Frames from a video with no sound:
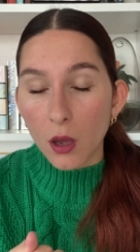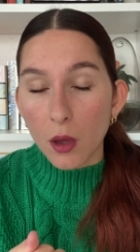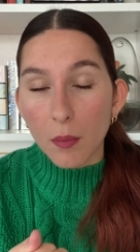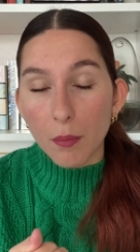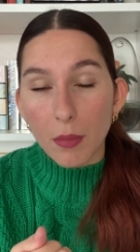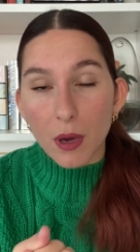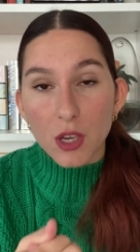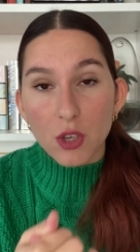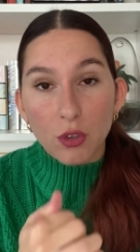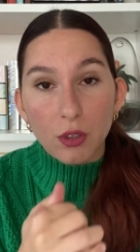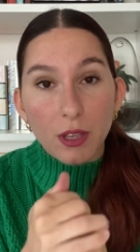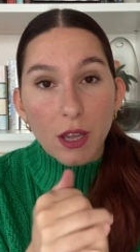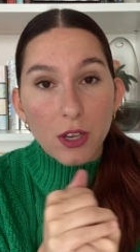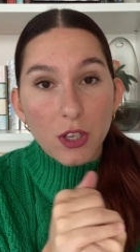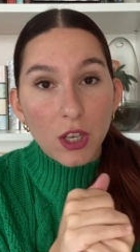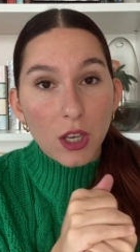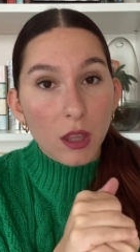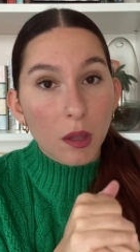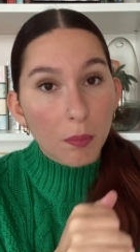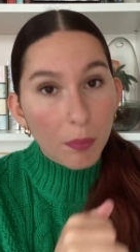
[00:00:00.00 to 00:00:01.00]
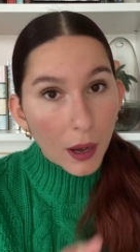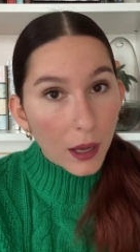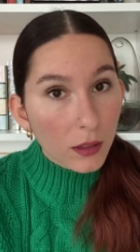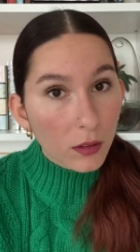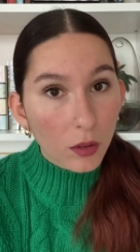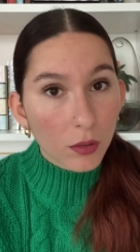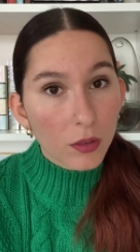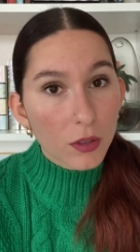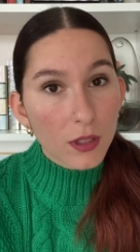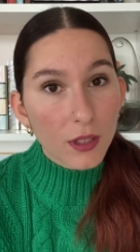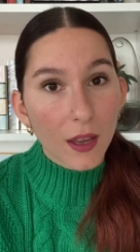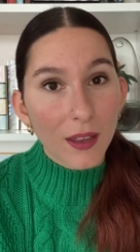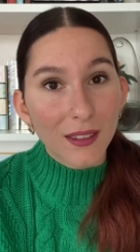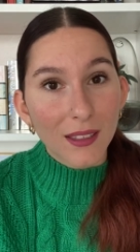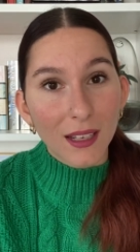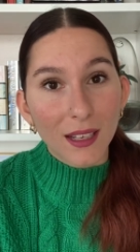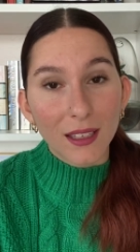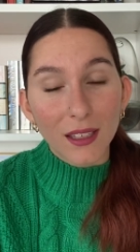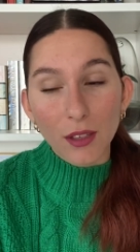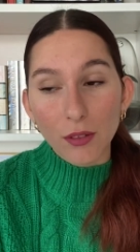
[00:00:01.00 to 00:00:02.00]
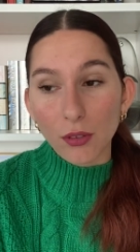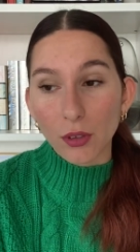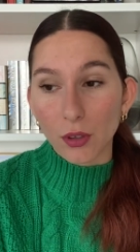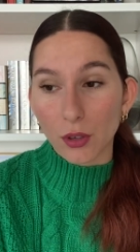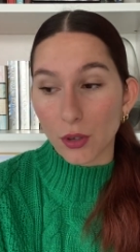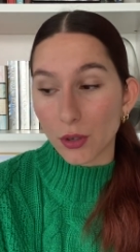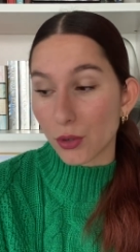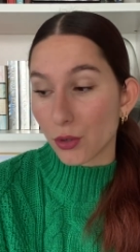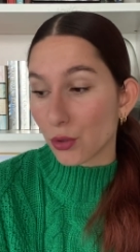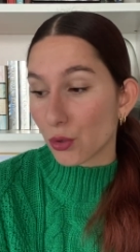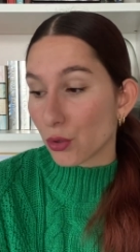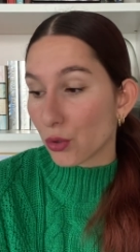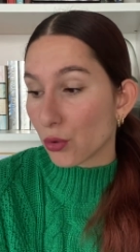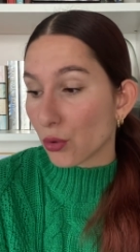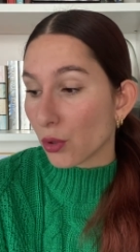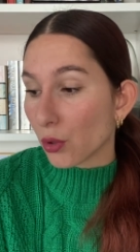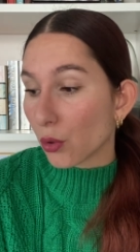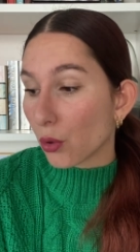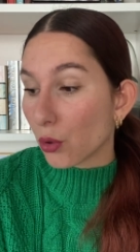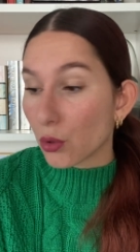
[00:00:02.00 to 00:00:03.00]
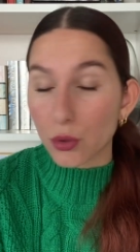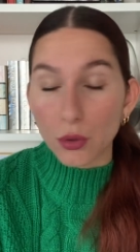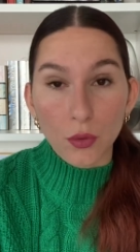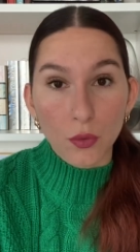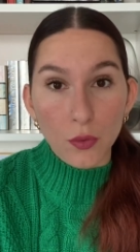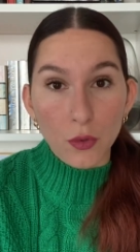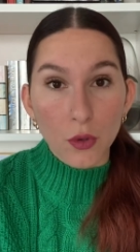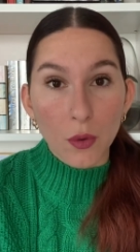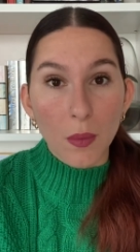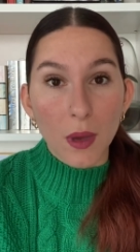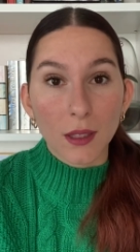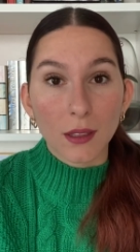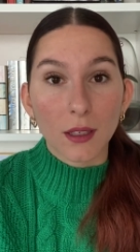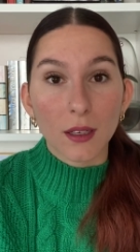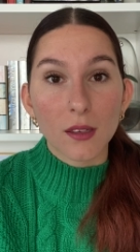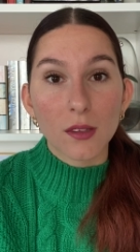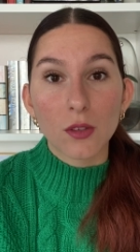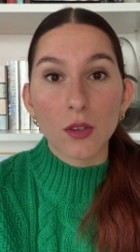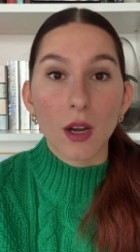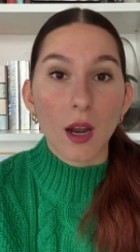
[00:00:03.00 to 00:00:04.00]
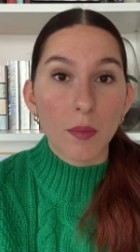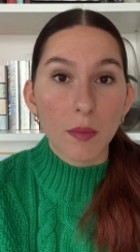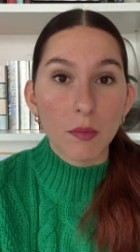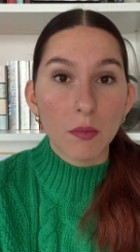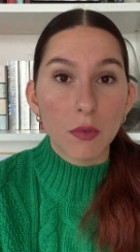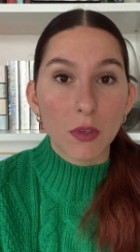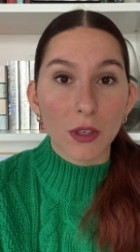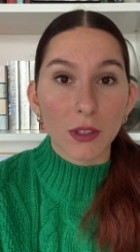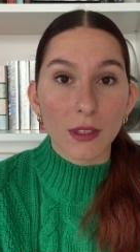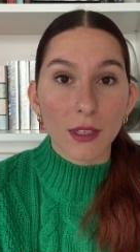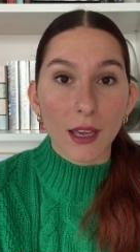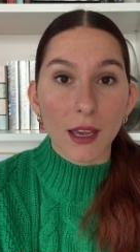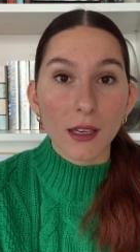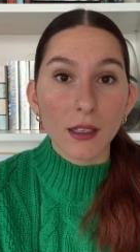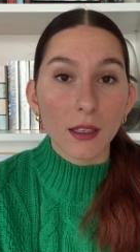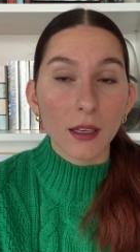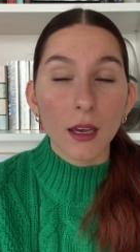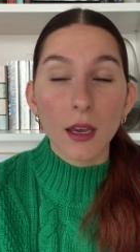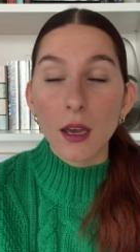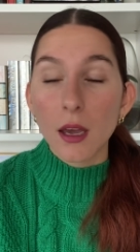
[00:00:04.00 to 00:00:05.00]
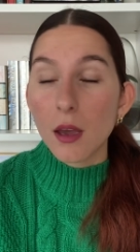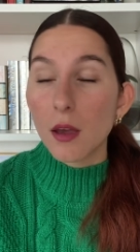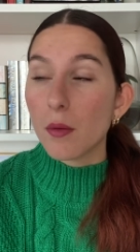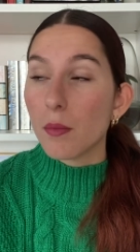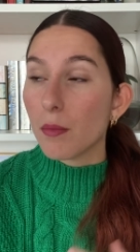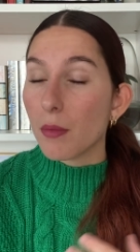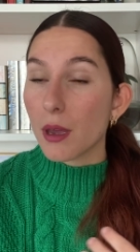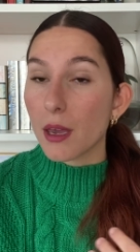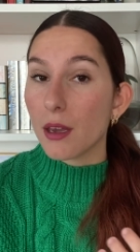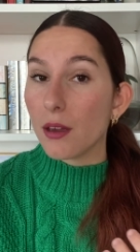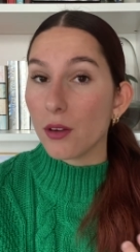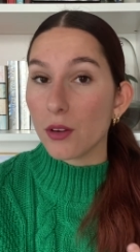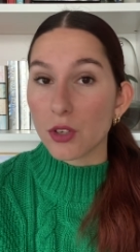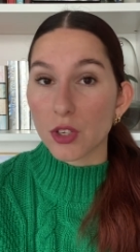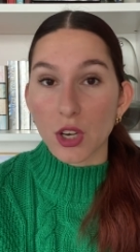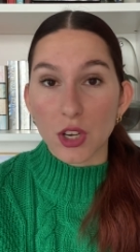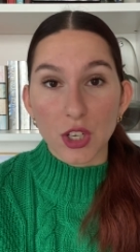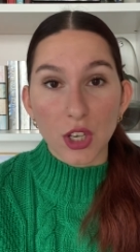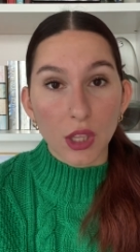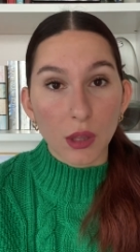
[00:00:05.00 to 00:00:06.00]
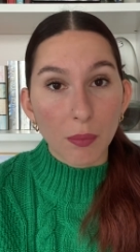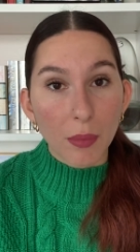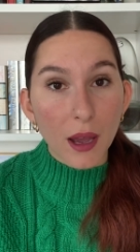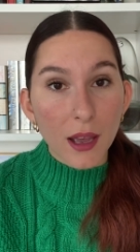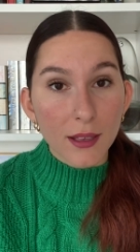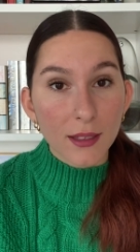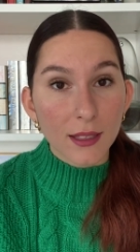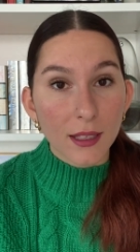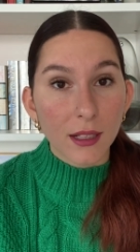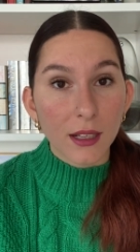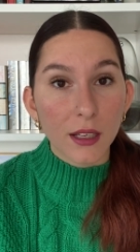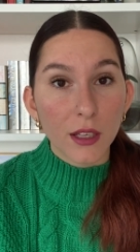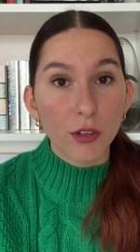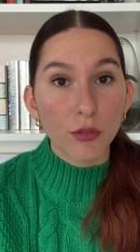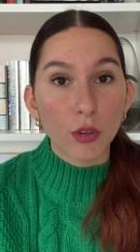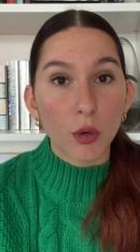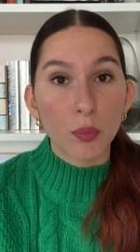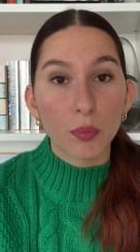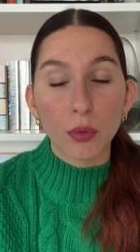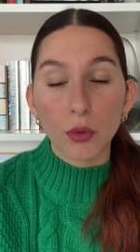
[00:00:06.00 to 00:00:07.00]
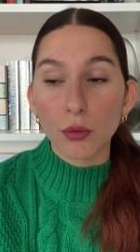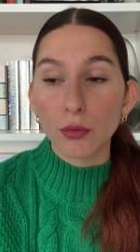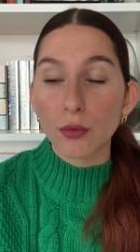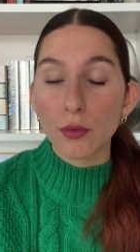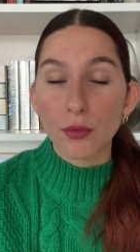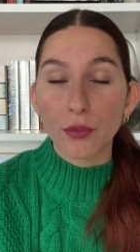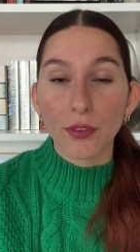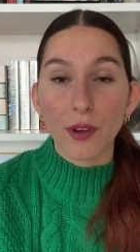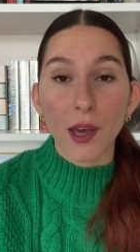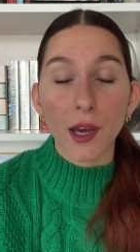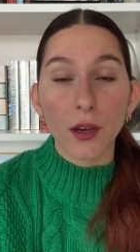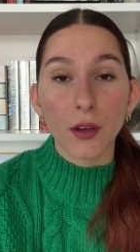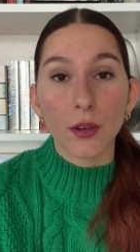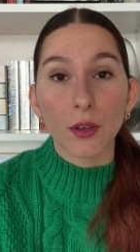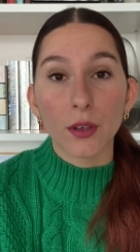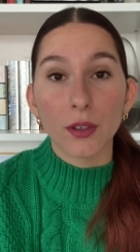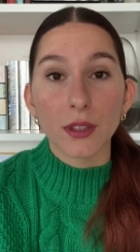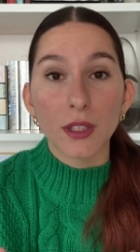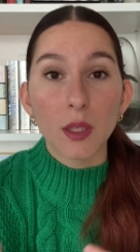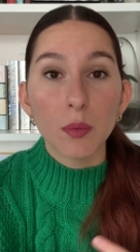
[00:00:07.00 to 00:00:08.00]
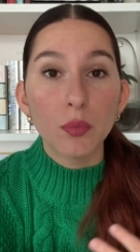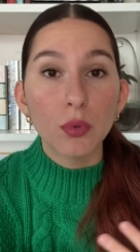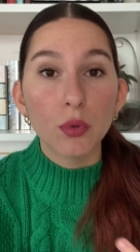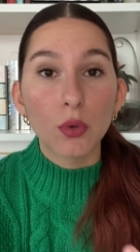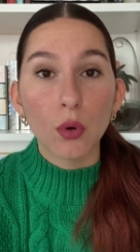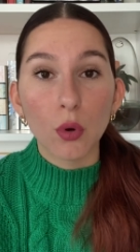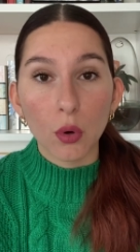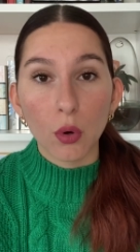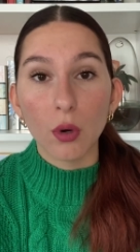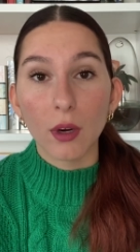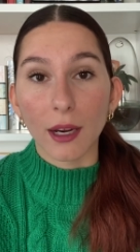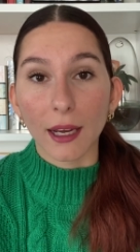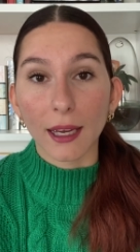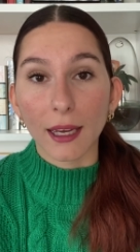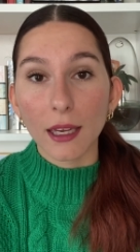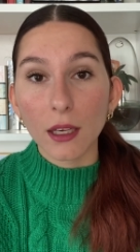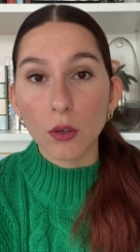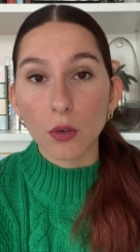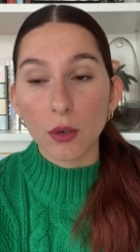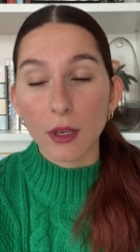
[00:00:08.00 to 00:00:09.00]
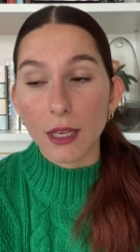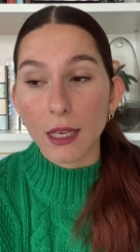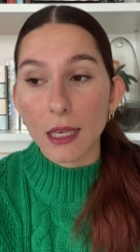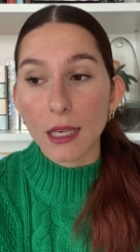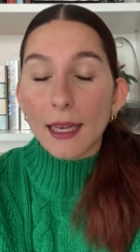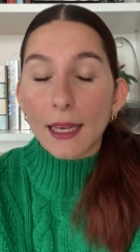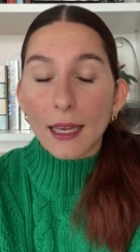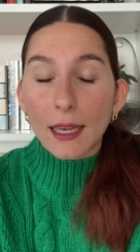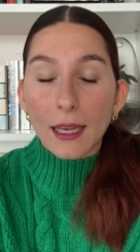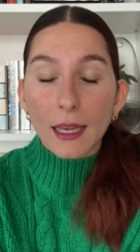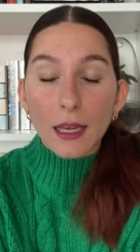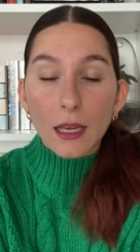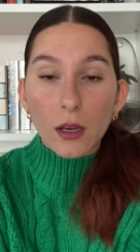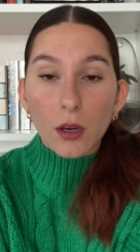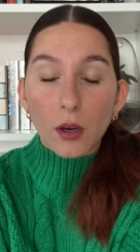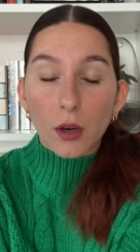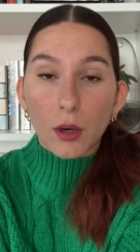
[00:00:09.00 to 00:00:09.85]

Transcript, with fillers: bah, j'en achète pas tant que ça des livres. Je suis une grosse consommatrice de la bibliothèque mais j'achète pas assez de livres pour vous faire des book hauls réguliers et